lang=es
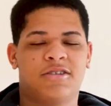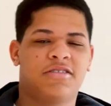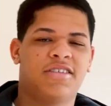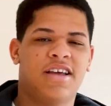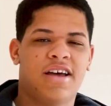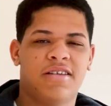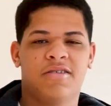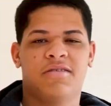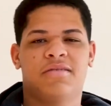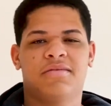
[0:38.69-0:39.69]
11
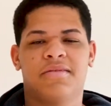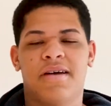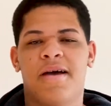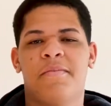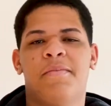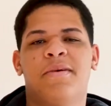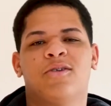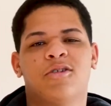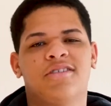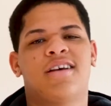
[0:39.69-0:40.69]
años me
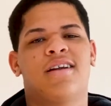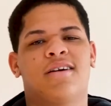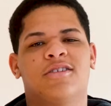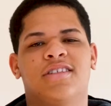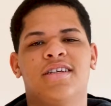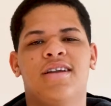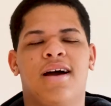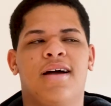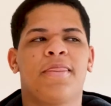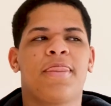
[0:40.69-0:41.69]
empezó a gustar la
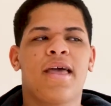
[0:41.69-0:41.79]
cocina,